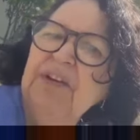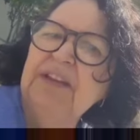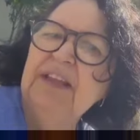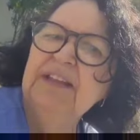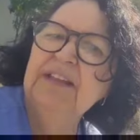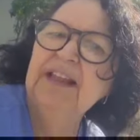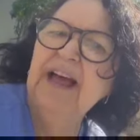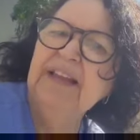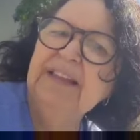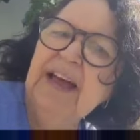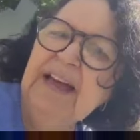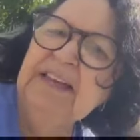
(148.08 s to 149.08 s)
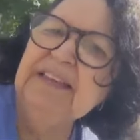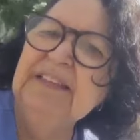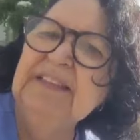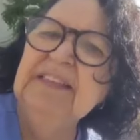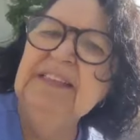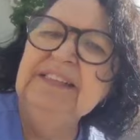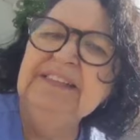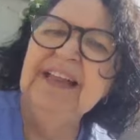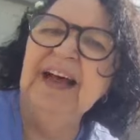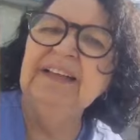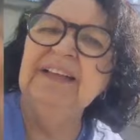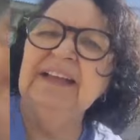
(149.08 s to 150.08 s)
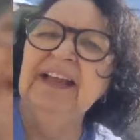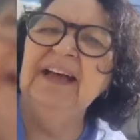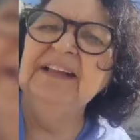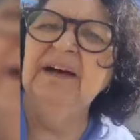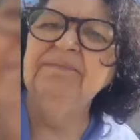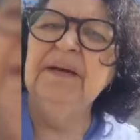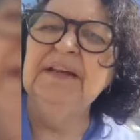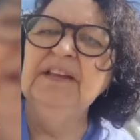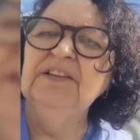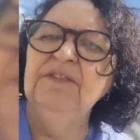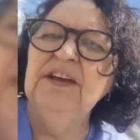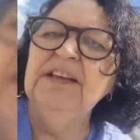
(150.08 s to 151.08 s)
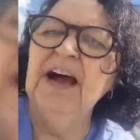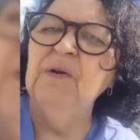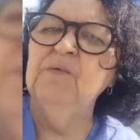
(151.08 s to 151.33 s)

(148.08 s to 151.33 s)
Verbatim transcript: entende nada Nada, nada, apenas veio dar